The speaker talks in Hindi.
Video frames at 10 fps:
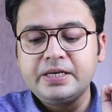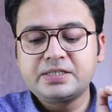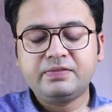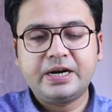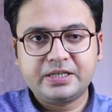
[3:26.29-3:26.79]

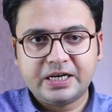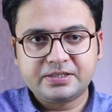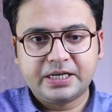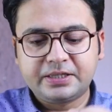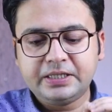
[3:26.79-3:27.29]
इसकी वाइट
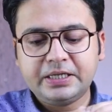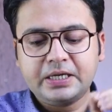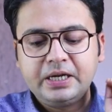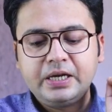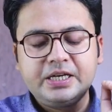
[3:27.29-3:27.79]
कास्ट आती
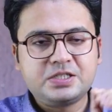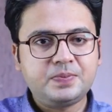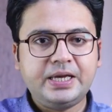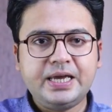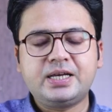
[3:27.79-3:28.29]
है
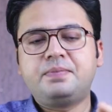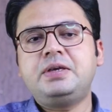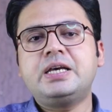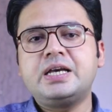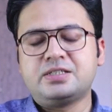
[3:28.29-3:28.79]
इसमें एक
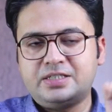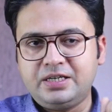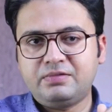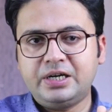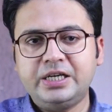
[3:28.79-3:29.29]
कमी है
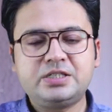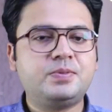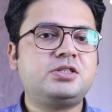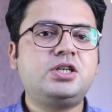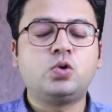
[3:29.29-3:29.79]
जिंक वाली
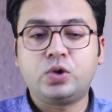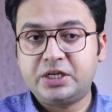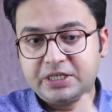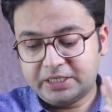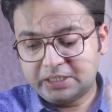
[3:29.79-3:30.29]
इसमें जिंक
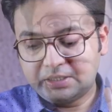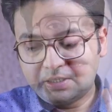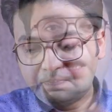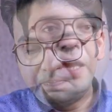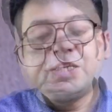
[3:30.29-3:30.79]
होना चाहिए
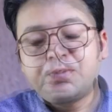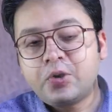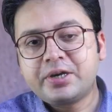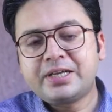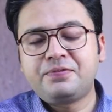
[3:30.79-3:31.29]
था इस
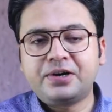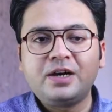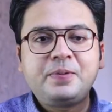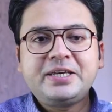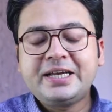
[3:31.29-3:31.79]
प्रोडक्ट के
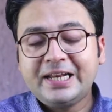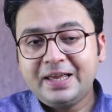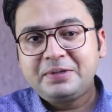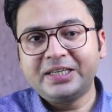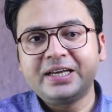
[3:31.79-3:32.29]
फ्रंट पे ये
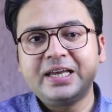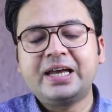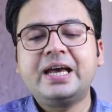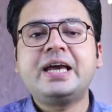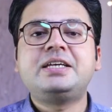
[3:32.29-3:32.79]
क्लेम किया गया
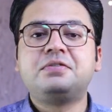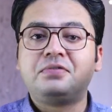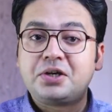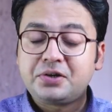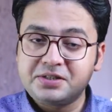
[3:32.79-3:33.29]
है कि ये
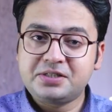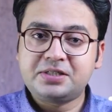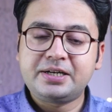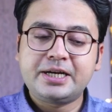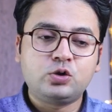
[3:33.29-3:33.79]
वाटर
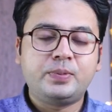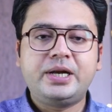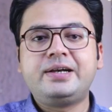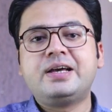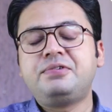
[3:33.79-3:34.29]
रेजिस्टेंट है तो
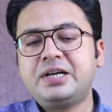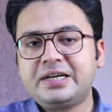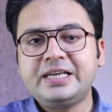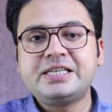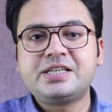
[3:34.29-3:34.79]
मैंने
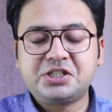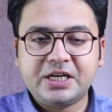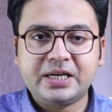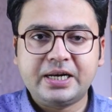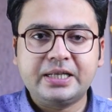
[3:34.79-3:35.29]
डेफिनेटली इसे
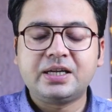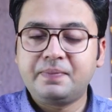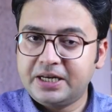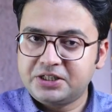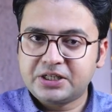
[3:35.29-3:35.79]
चेक करना था
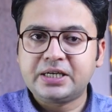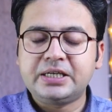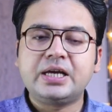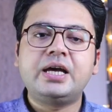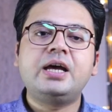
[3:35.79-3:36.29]
मैंने चेक
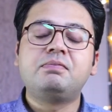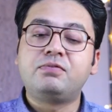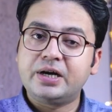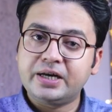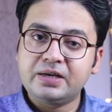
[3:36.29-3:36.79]
किया है
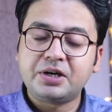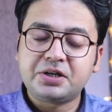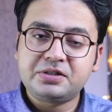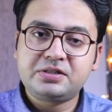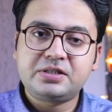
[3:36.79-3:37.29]
वाकई
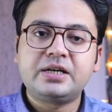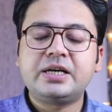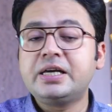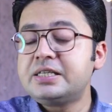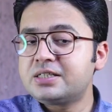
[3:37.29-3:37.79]
वाटर
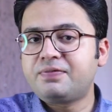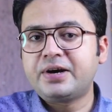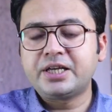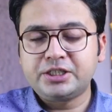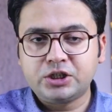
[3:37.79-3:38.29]
रेजिस्टेंट है इसका
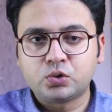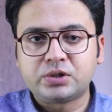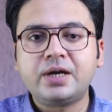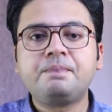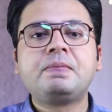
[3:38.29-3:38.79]
फ़ायदा ये
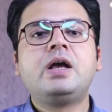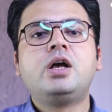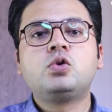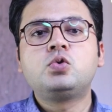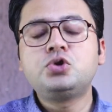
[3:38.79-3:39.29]
होता है
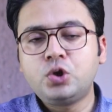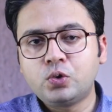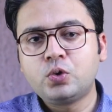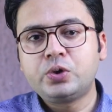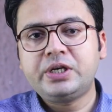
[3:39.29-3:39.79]
कुछ
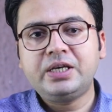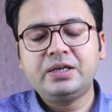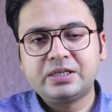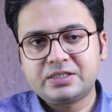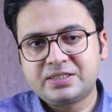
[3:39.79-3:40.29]
लोगों की
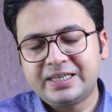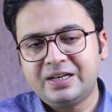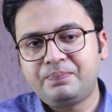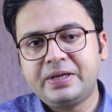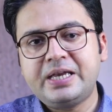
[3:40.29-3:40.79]

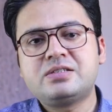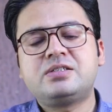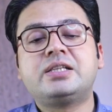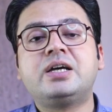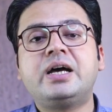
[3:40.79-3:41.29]
स्किन पे
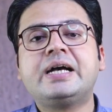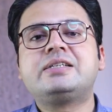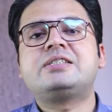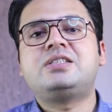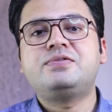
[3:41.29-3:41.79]
ज़्यादा
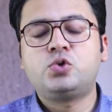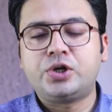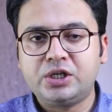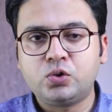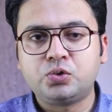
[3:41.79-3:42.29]
एक्सेसिव
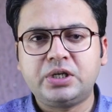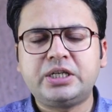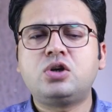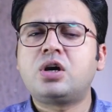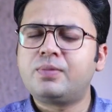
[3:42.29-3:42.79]
स्वेटिंग होती
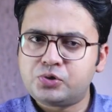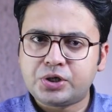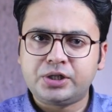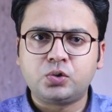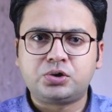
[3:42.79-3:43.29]
है या नॉर्मल
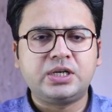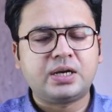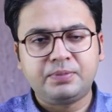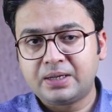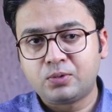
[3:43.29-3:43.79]
स्वेटिंग होती है
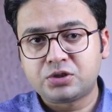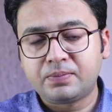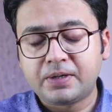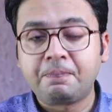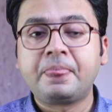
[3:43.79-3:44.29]
गर्मी का
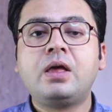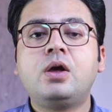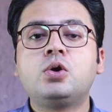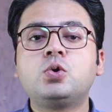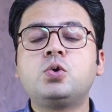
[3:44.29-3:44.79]
मौसम है
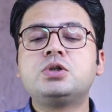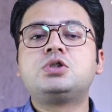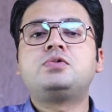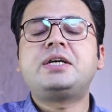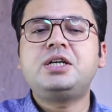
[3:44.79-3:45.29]
तो
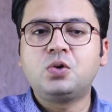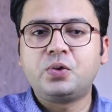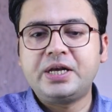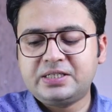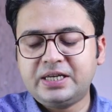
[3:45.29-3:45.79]
स्वेटिंग
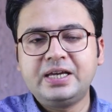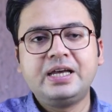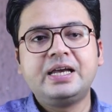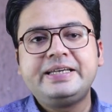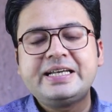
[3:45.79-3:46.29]
होने से
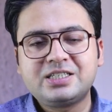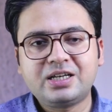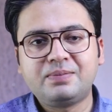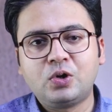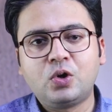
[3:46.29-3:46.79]
ये
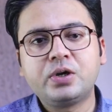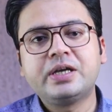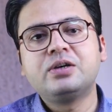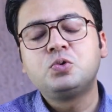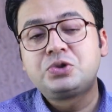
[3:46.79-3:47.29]
सन
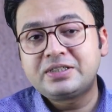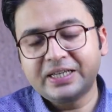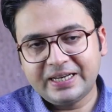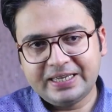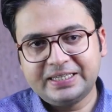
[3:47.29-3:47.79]
ब्लॉक
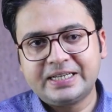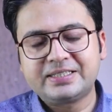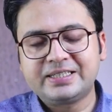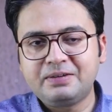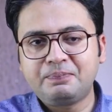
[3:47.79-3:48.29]
उतरता नहीं है
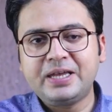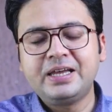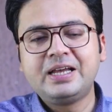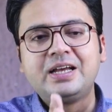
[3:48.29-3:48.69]
स्किन पे